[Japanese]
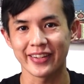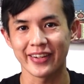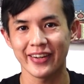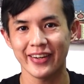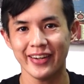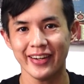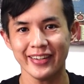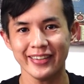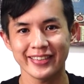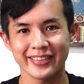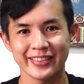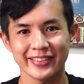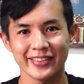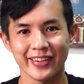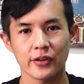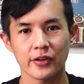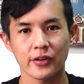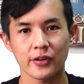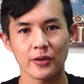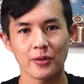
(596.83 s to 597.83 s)
よ。
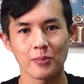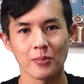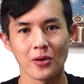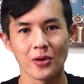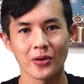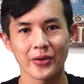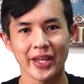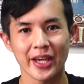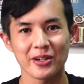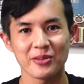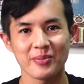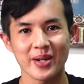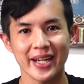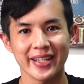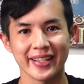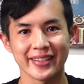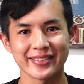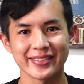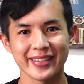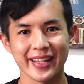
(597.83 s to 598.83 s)
もんげう
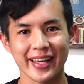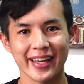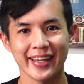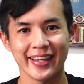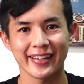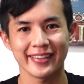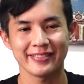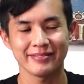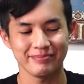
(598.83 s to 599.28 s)
まいですね。